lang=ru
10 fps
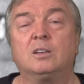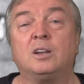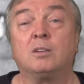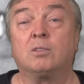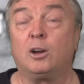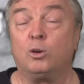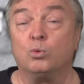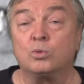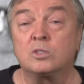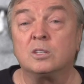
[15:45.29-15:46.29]

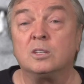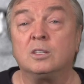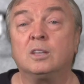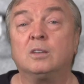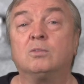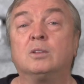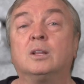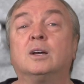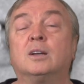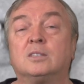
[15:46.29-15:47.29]
революцией
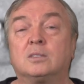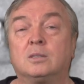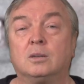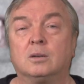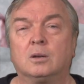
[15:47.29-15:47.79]
власти.